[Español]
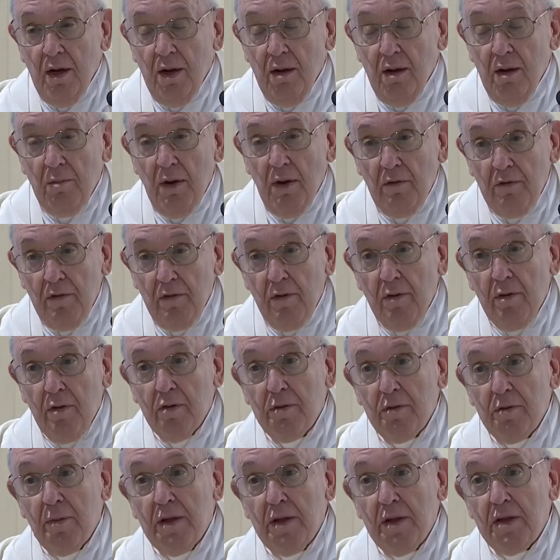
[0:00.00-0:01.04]
Pero
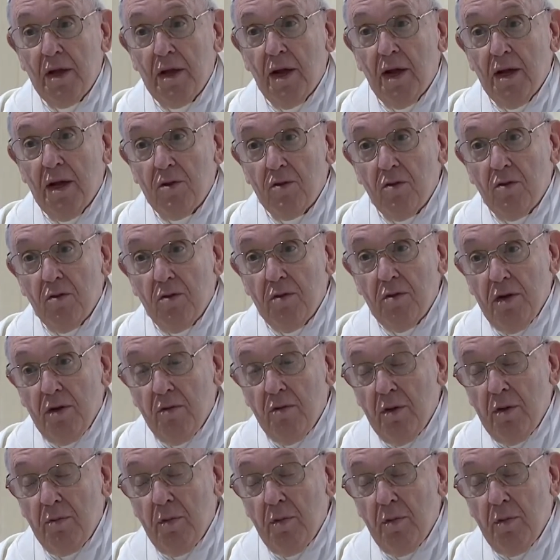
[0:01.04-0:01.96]
en ese